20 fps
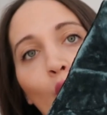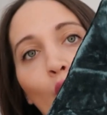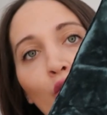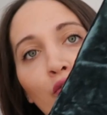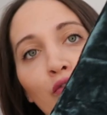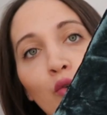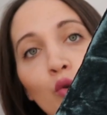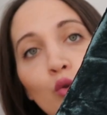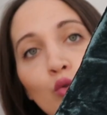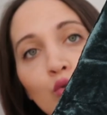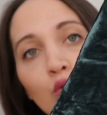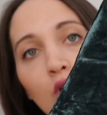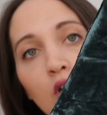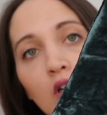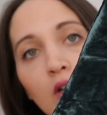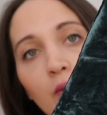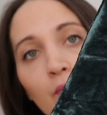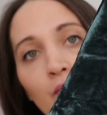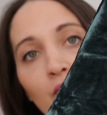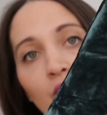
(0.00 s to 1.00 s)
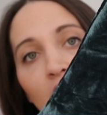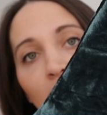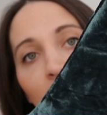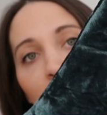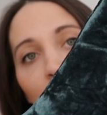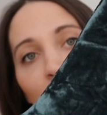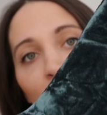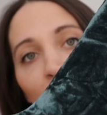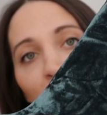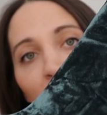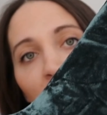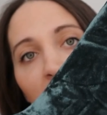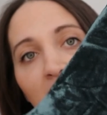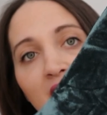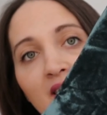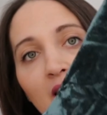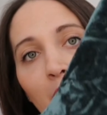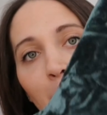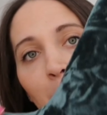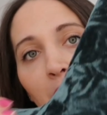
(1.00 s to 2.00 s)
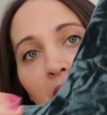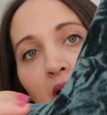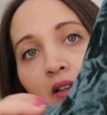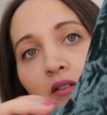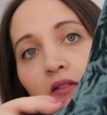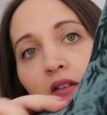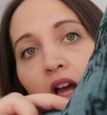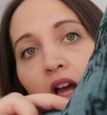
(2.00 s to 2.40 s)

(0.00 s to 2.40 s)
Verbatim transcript: en velours vert sapin